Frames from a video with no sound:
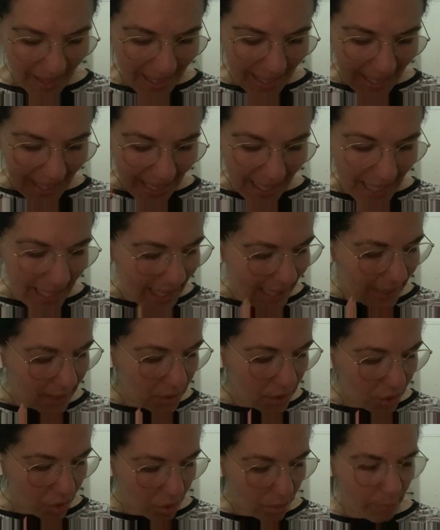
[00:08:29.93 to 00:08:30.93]
e
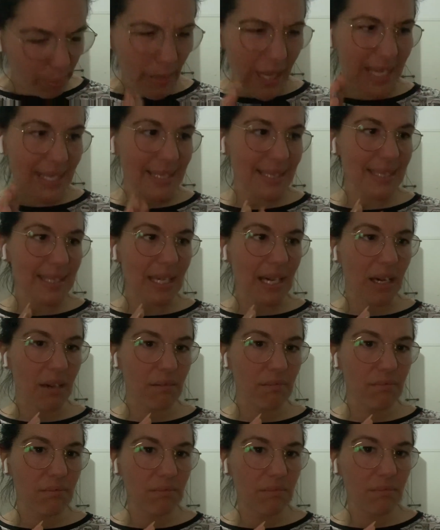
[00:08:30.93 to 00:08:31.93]
l'altro,
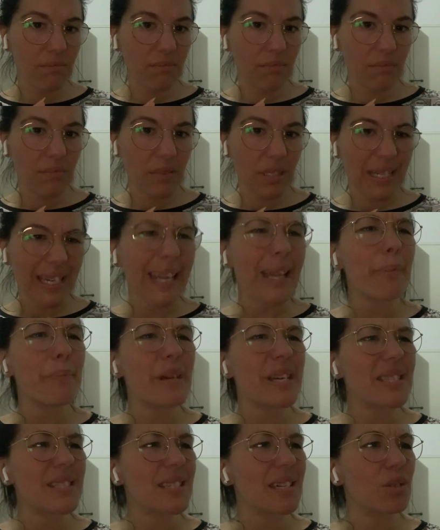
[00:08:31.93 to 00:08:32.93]
Berska. Era
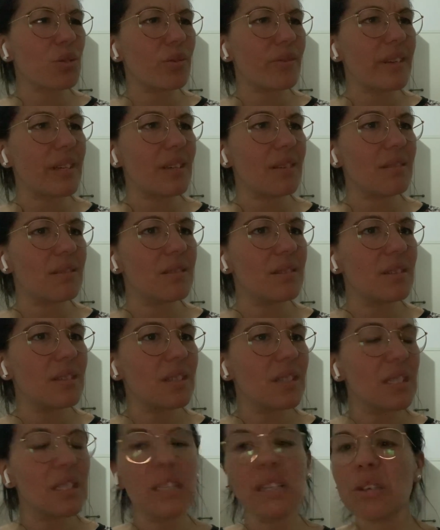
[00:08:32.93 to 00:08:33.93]
Berska dove
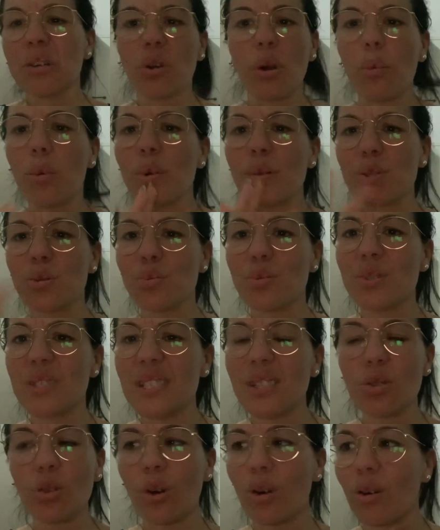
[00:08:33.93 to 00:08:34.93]
comunque sul
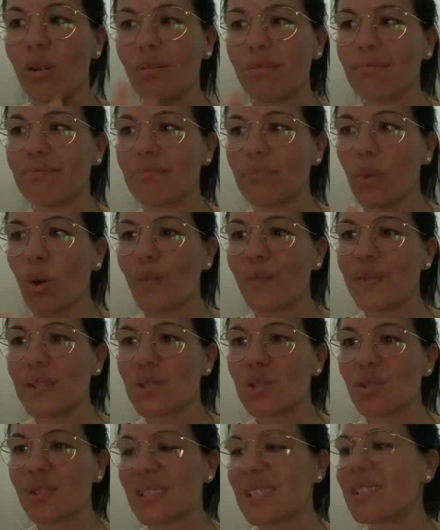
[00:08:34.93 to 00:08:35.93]
sito mh, mm, ho
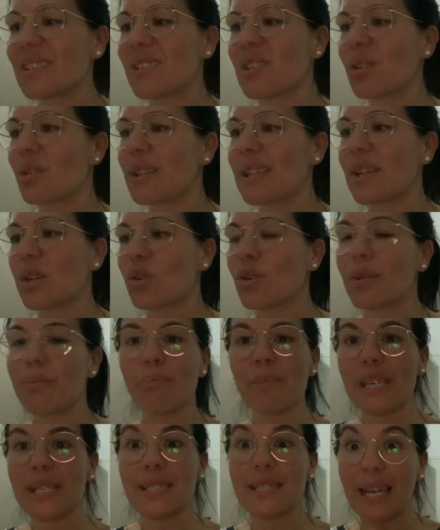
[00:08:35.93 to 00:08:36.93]
visto sì se non erro
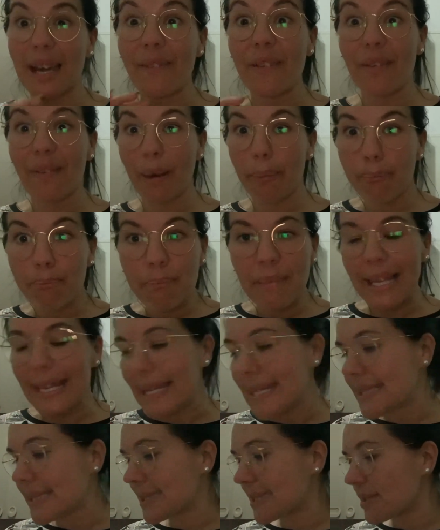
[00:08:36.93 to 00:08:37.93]
Berska aveva
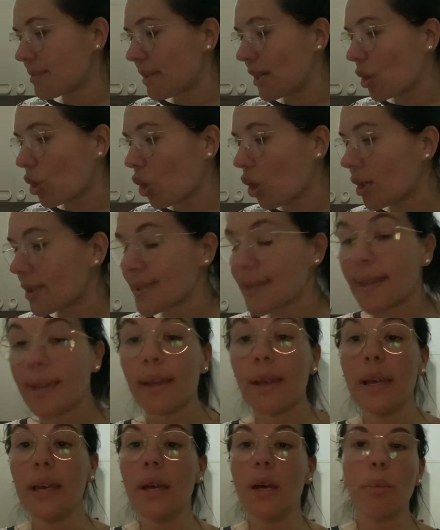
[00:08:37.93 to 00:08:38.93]
bellissime cose
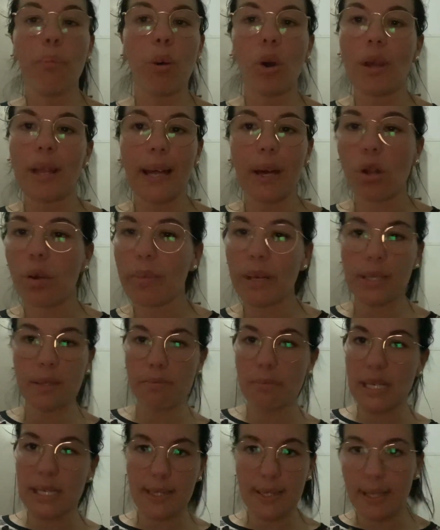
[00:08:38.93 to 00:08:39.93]
poi la roba di
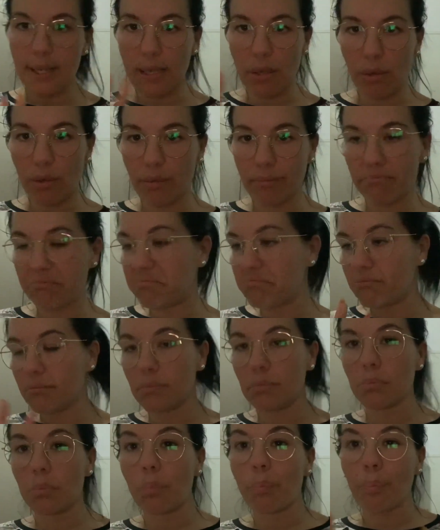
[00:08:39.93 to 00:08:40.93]
Berska mh, mm,
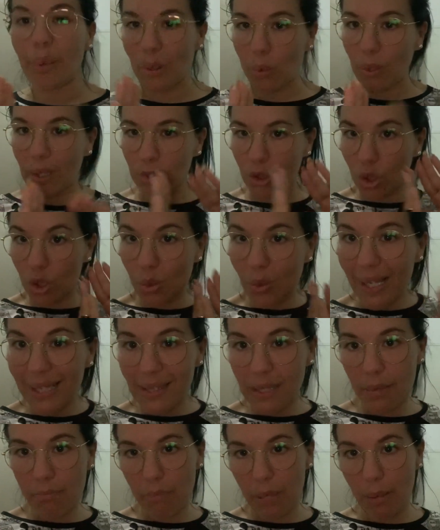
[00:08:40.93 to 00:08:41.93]
per quanto
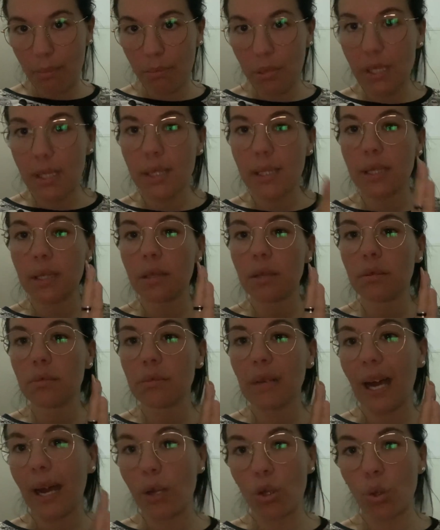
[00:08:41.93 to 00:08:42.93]
riguarda i bambini
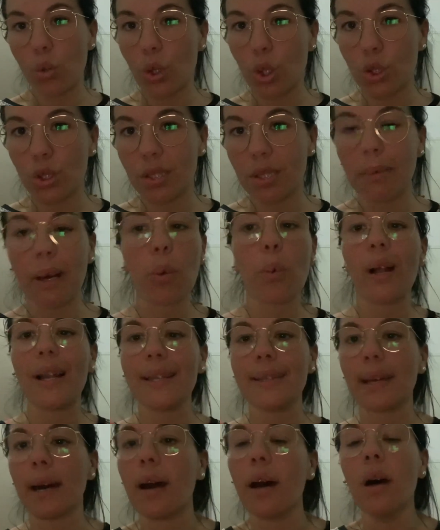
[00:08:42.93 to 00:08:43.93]
hanno un'ottima
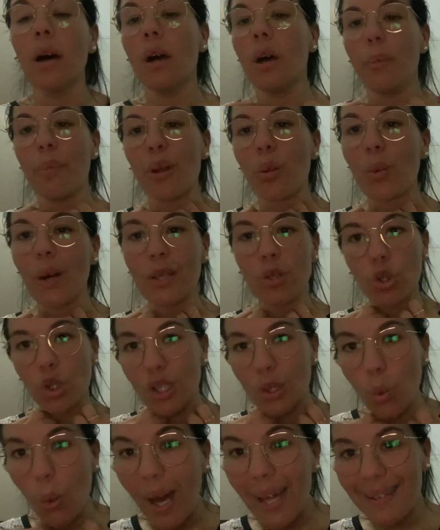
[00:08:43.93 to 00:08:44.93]
qualità per quanto
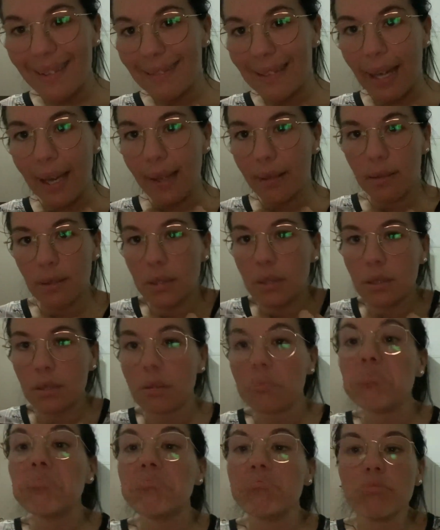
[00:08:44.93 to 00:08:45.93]
riguarda
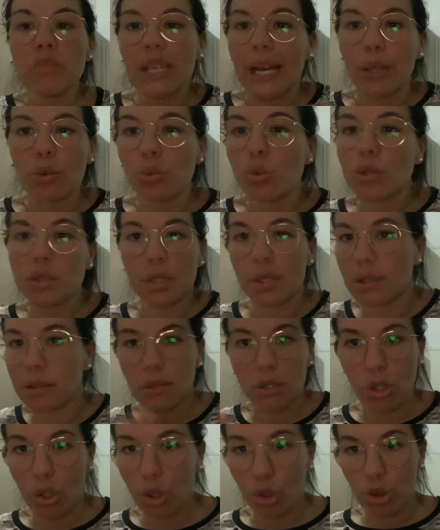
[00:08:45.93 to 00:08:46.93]
eh, gli adulti
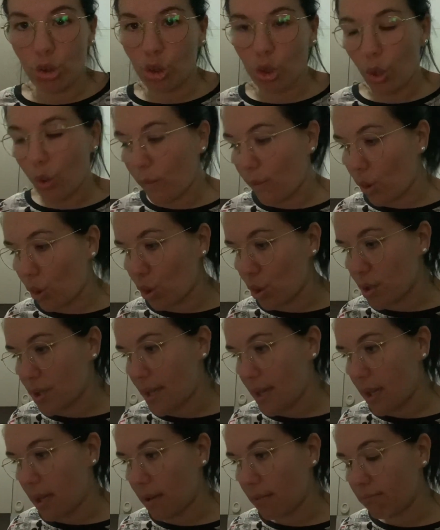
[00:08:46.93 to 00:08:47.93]
io non trovo
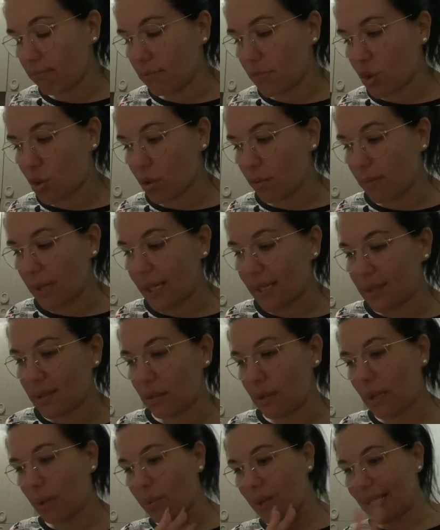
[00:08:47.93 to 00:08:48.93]
cose insomma di
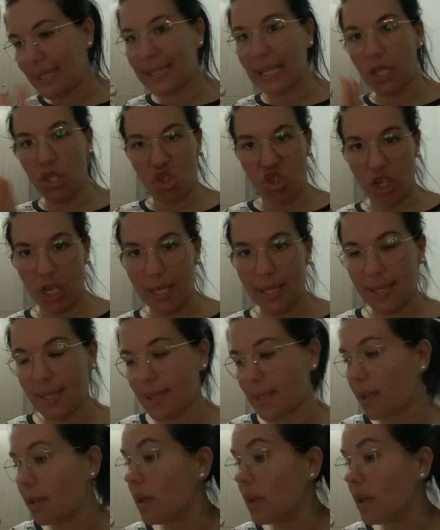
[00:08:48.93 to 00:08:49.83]
una qualità eccelsa